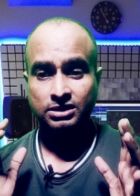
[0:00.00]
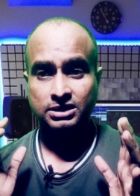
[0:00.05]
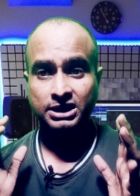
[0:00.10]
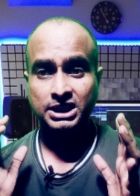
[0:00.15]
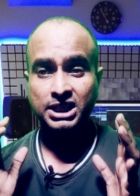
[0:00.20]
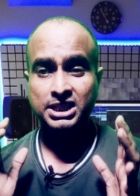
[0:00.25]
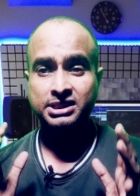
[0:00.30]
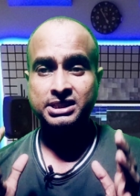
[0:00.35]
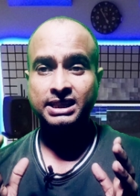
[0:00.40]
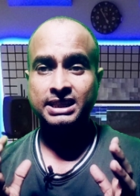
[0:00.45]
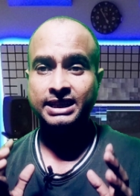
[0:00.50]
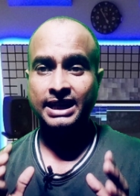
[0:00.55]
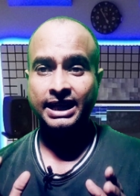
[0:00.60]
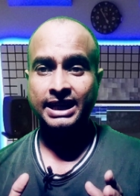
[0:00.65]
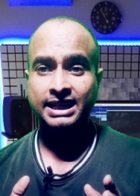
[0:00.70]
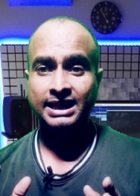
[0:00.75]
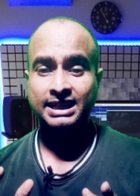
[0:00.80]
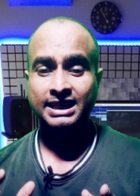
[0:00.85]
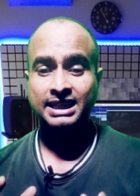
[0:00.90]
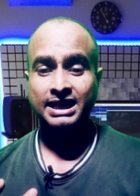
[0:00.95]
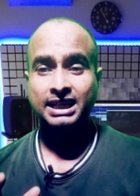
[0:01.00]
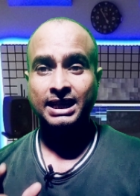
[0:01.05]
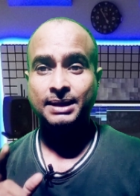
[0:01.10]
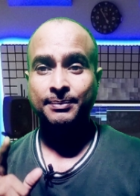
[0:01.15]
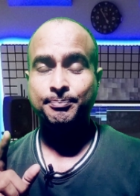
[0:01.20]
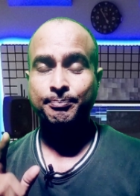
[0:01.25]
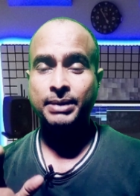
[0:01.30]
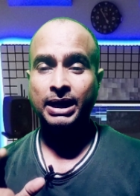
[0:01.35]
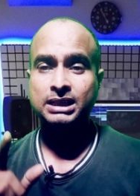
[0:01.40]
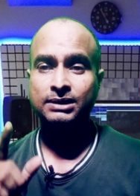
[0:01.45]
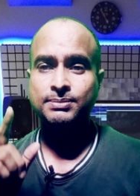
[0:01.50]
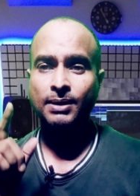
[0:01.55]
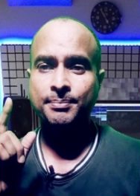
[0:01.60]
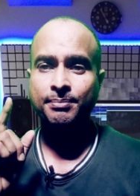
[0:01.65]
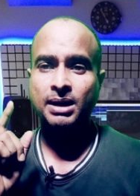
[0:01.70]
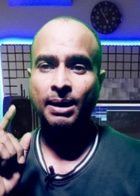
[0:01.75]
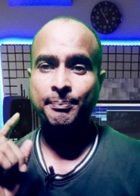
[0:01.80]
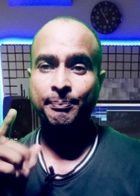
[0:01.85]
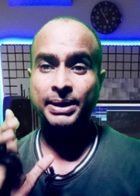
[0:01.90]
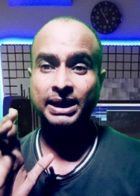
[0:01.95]
तीस दिन नहीं मैक्सिमम
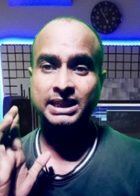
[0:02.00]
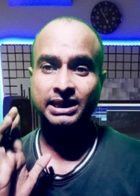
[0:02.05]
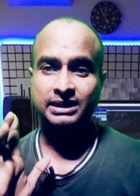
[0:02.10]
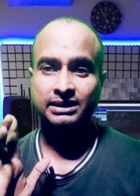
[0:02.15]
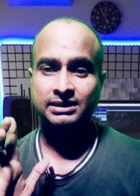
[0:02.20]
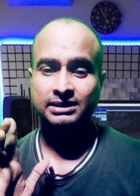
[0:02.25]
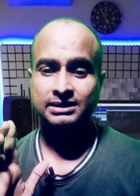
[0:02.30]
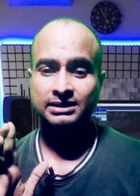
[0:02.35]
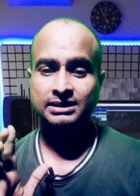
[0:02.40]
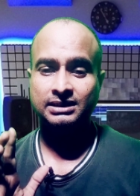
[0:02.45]
नब्बे दिन